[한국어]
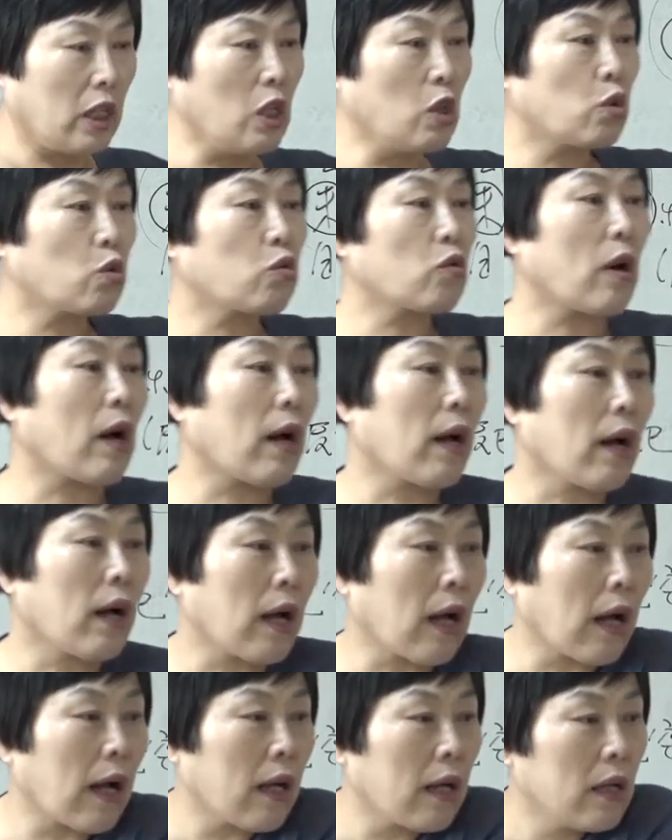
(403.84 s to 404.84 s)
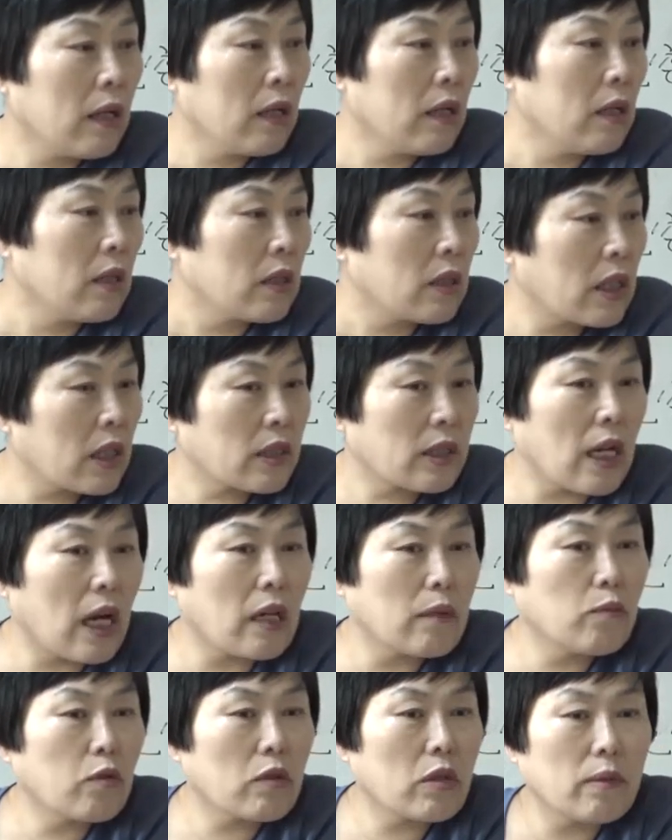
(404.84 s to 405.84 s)
인수가
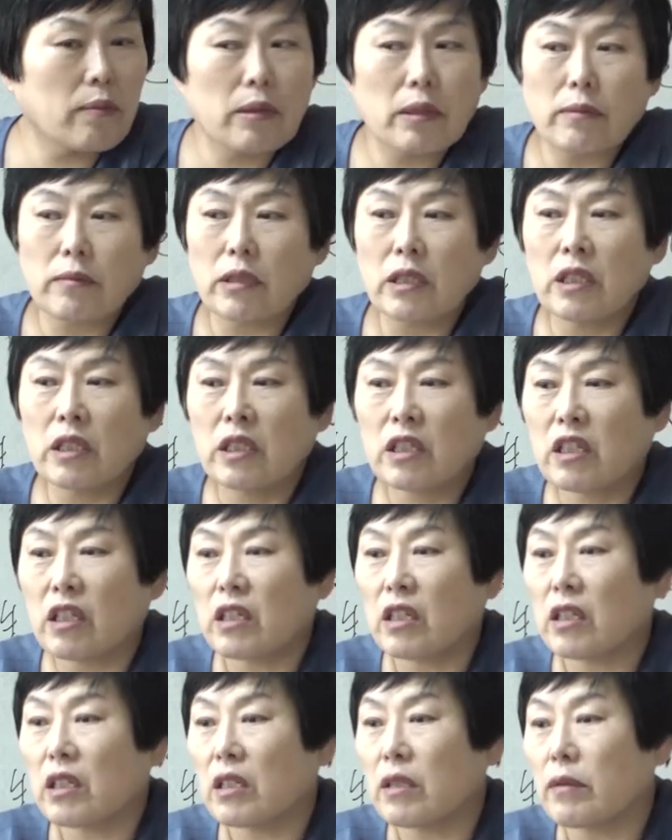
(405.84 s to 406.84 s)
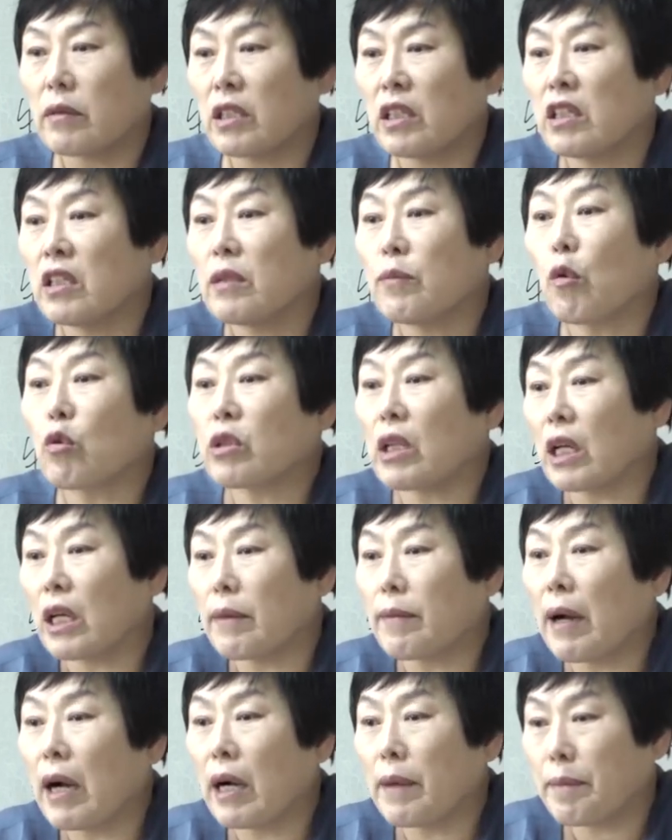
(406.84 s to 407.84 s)
식상을 묶어버리면 일거리를 일을
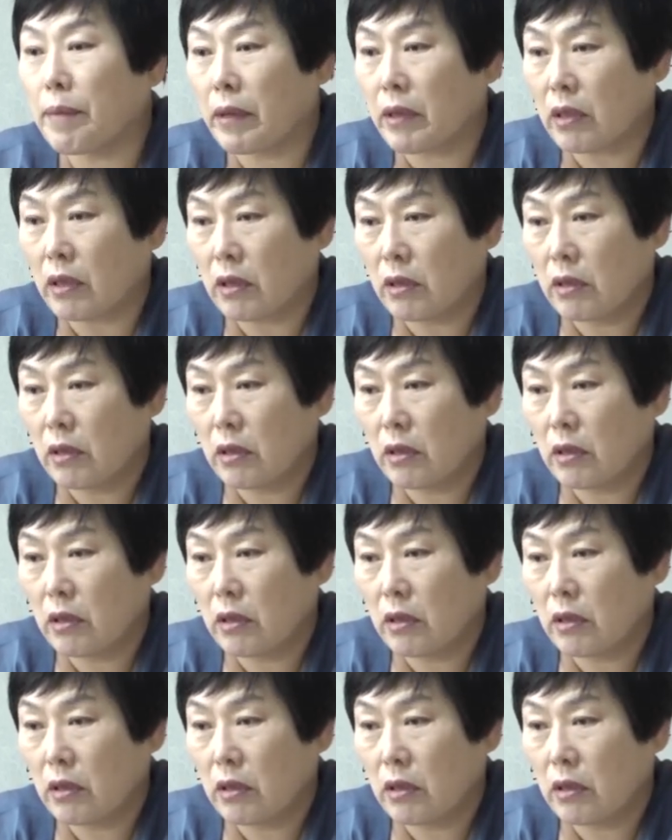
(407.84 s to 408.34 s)
못하게 막아버려.